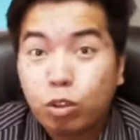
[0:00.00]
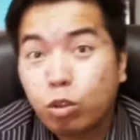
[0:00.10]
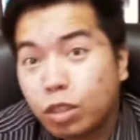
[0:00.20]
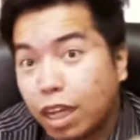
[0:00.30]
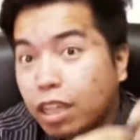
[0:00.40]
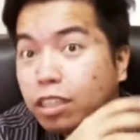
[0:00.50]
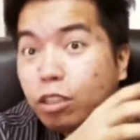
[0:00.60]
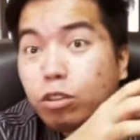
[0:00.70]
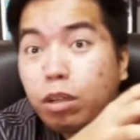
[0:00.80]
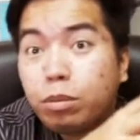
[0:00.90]
Nung nakita
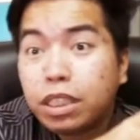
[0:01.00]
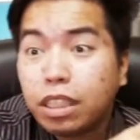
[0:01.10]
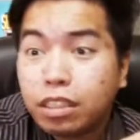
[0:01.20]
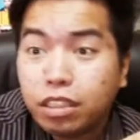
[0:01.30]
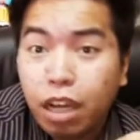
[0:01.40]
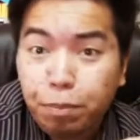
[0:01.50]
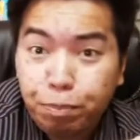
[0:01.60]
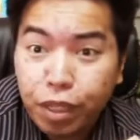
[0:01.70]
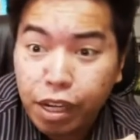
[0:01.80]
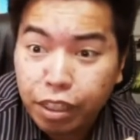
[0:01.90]
nyo kaming nag-jump
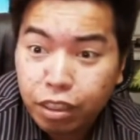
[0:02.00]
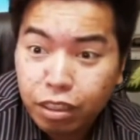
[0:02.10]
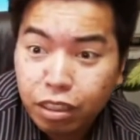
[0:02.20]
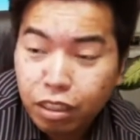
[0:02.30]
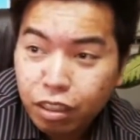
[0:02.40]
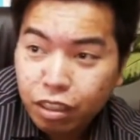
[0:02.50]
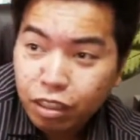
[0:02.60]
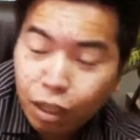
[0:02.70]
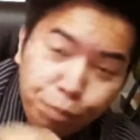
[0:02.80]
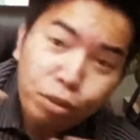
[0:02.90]
yard,
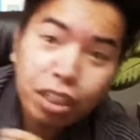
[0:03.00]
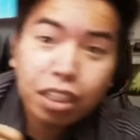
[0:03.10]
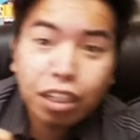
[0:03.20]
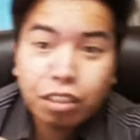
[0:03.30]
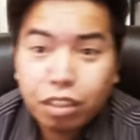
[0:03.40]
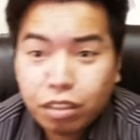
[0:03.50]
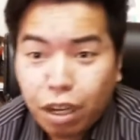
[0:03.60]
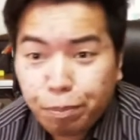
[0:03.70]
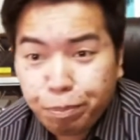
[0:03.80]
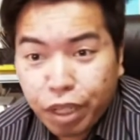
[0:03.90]
nagpunta din kayo sa
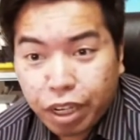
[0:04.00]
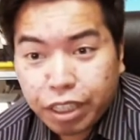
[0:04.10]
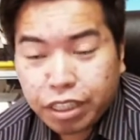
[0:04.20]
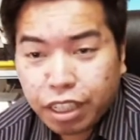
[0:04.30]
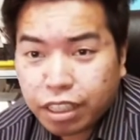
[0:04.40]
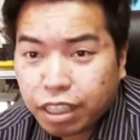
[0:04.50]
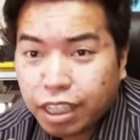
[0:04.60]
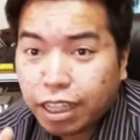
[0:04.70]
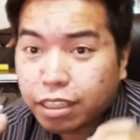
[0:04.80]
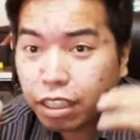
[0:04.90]
jump yard, and then
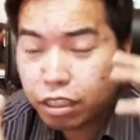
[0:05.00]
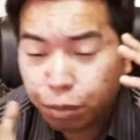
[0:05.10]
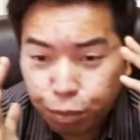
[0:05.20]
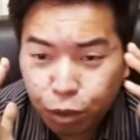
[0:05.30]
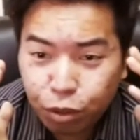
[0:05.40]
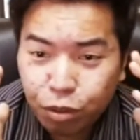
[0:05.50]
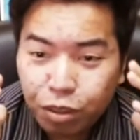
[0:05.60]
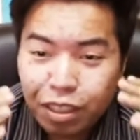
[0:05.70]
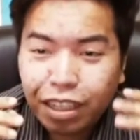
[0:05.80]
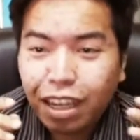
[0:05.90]
nasa isip nyo,
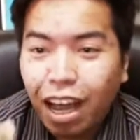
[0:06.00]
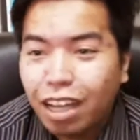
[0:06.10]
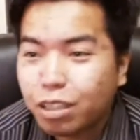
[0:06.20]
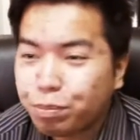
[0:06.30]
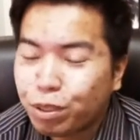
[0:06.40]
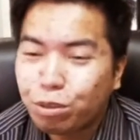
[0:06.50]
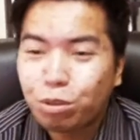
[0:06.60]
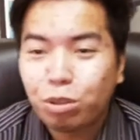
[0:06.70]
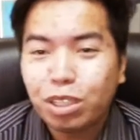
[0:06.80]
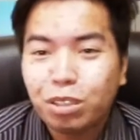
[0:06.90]
ah, napanood
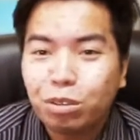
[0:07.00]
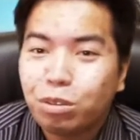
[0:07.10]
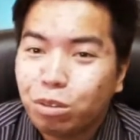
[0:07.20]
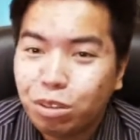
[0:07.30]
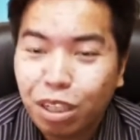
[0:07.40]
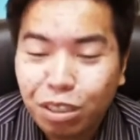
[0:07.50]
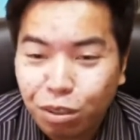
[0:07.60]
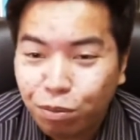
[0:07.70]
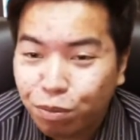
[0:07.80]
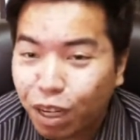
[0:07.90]
ko kasi to dun sa
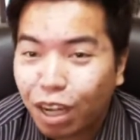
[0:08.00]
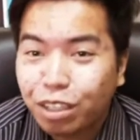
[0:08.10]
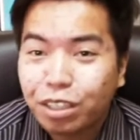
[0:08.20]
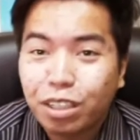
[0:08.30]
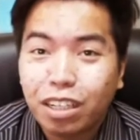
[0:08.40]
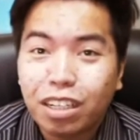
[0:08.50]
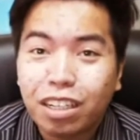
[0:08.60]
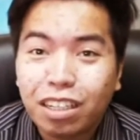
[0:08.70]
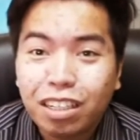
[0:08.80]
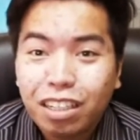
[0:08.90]
isang vlogger
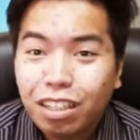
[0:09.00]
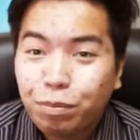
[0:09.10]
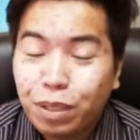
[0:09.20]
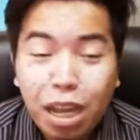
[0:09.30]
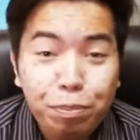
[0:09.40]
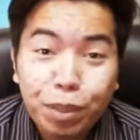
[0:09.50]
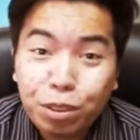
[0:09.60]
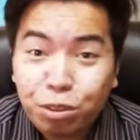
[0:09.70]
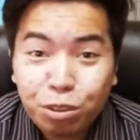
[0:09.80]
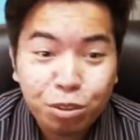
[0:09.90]
na
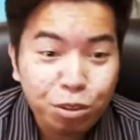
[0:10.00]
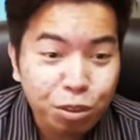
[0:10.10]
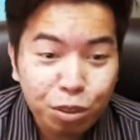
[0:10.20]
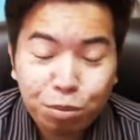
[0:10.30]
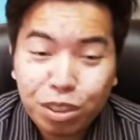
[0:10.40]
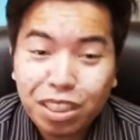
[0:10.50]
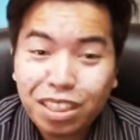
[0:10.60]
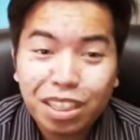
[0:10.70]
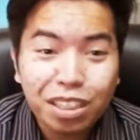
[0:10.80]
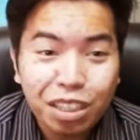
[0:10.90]
pinapanood ko, nagpunta
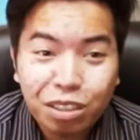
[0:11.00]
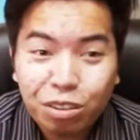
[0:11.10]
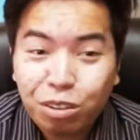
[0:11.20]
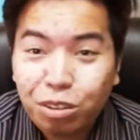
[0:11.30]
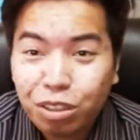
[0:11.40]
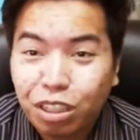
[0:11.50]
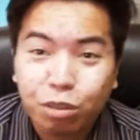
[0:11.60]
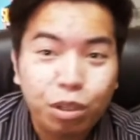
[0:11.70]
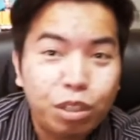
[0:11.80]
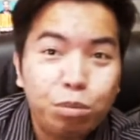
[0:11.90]
sila dito noon,
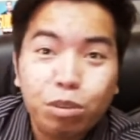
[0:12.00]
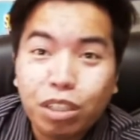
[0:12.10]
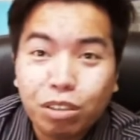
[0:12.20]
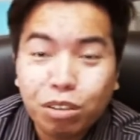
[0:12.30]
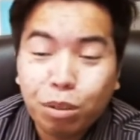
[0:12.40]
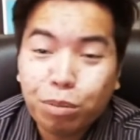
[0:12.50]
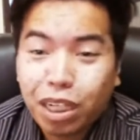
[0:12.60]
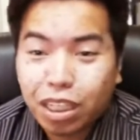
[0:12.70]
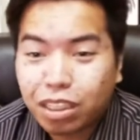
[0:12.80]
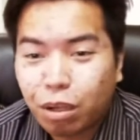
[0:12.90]
kinikwento mo ngayon doon sa
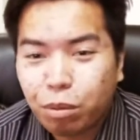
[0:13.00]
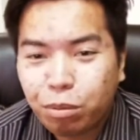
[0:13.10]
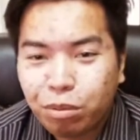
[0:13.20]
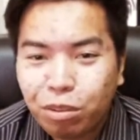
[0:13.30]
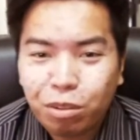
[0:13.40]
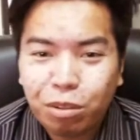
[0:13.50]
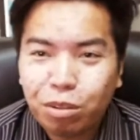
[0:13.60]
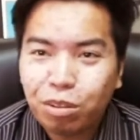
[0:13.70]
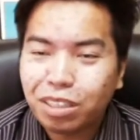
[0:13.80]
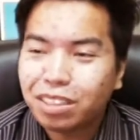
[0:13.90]
mga kasama mo, oh,
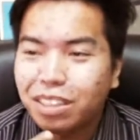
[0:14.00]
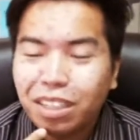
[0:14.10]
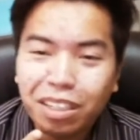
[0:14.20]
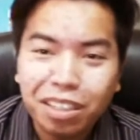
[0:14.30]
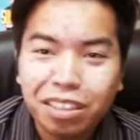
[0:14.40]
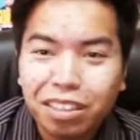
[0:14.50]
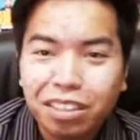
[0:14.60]
astig!